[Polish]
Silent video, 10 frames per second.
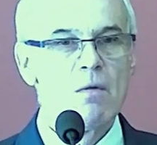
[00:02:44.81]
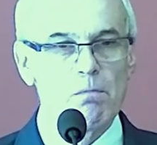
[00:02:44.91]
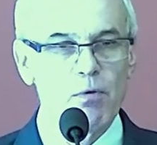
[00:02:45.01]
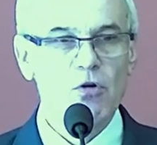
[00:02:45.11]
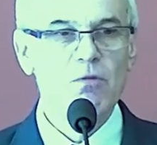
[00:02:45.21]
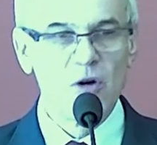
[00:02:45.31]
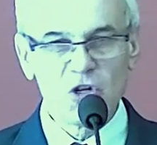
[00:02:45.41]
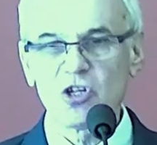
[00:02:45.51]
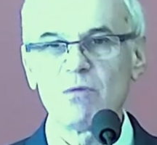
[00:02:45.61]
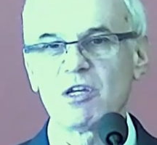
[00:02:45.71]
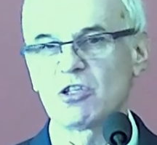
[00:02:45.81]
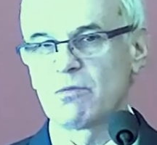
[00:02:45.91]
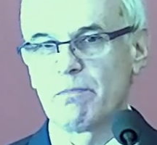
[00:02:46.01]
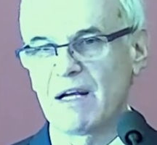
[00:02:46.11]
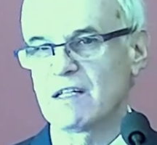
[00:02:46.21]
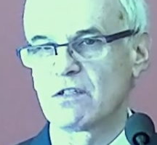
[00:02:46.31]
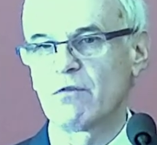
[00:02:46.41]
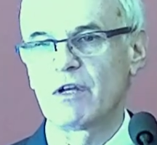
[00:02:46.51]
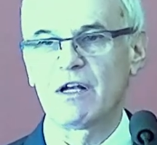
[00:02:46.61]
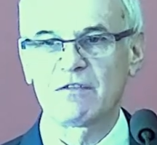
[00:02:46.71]
Bóg może mieć
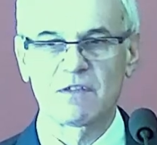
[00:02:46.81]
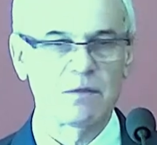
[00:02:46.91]
bardzo wiele